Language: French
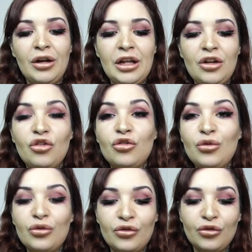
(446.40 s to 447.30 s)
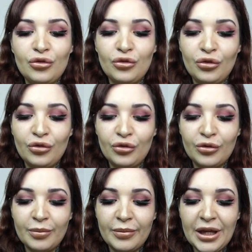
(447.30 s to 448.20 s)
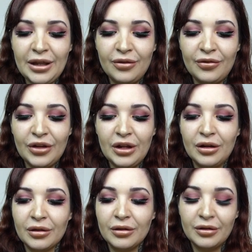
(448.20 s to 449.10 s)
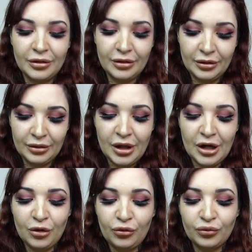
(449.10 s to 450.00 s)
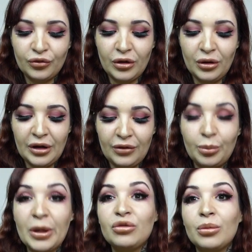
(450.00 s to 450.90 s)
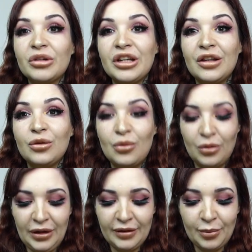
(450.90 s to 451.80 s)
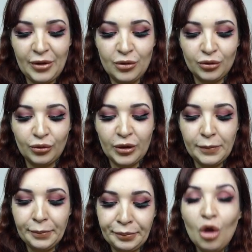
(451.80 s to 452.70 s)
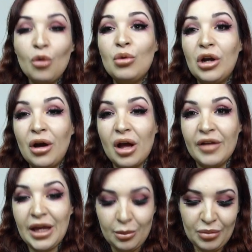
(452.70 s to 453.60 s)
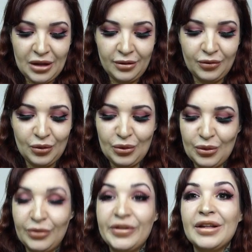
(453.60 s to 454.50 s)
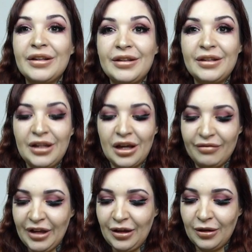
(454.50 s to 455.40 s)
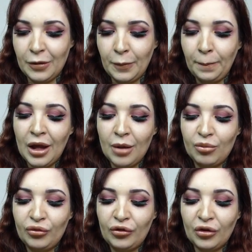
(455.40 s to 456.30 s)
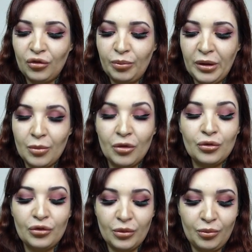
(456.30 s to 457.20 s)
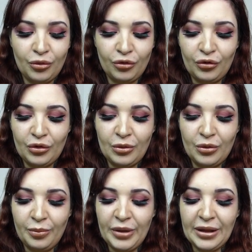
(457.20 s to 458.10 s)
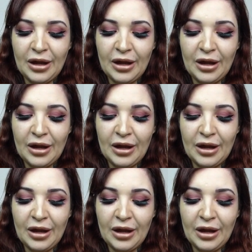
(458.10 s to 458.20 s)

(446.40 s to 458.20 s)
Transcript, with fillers: il est juste, juste, juste magnifique. Et alors souvent les Super Shock Shadow on les applique au doigt. Ou alors avec un pinceau euh, synthétique avec un booster de pigment dedans pour justement bien